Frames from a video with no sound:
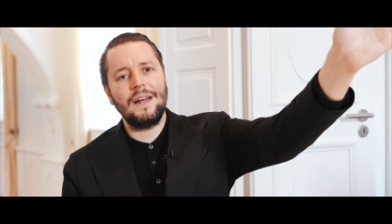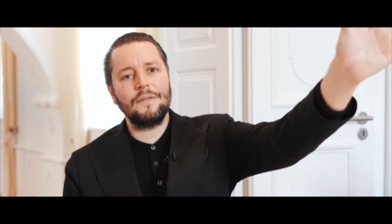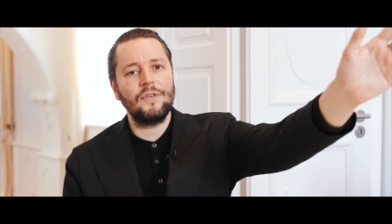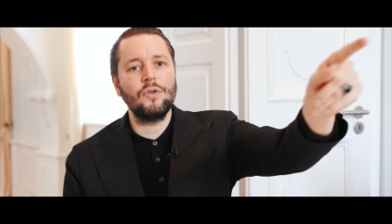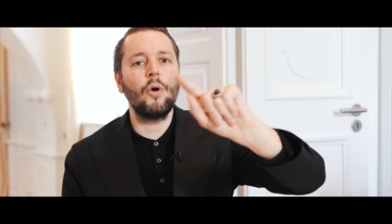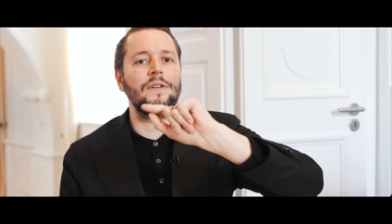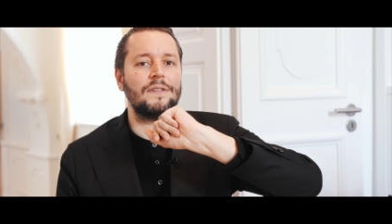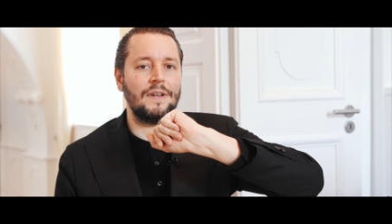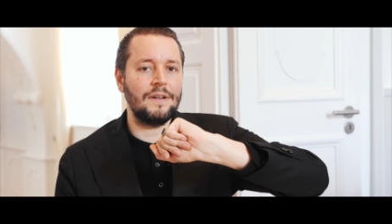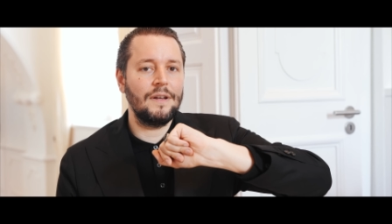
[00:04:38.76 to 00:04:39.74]
an für
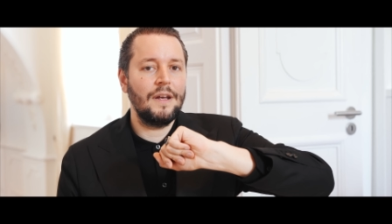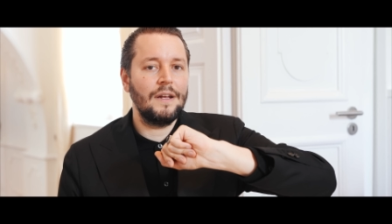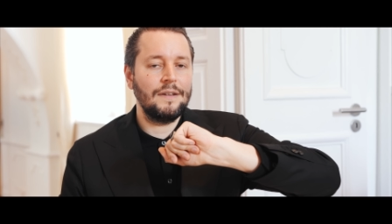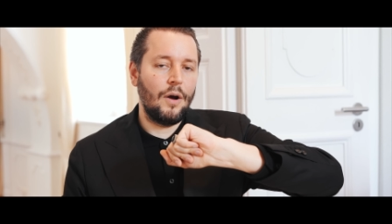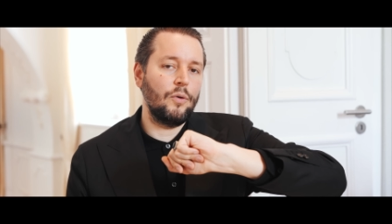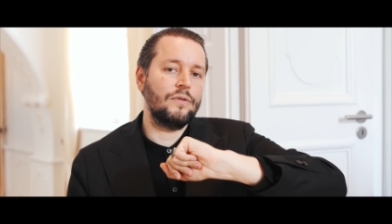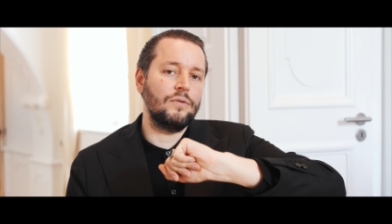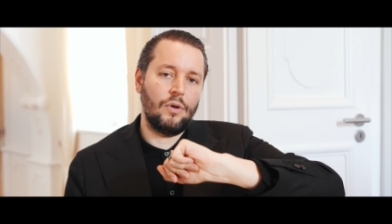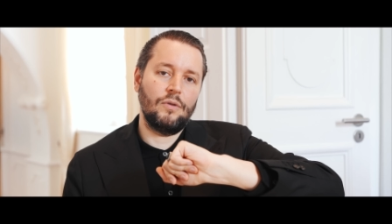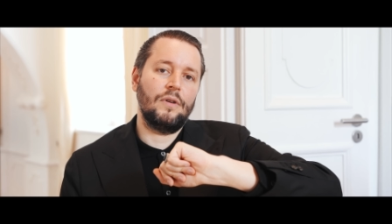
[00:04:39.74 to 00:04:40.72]
19.000.
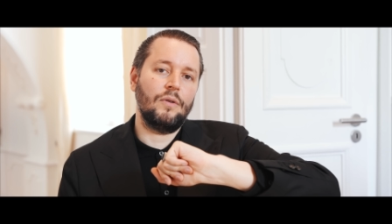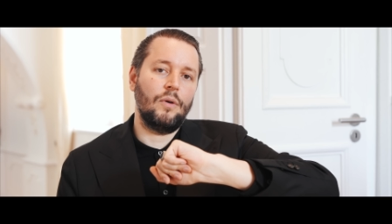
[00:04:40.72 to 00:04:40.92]
1900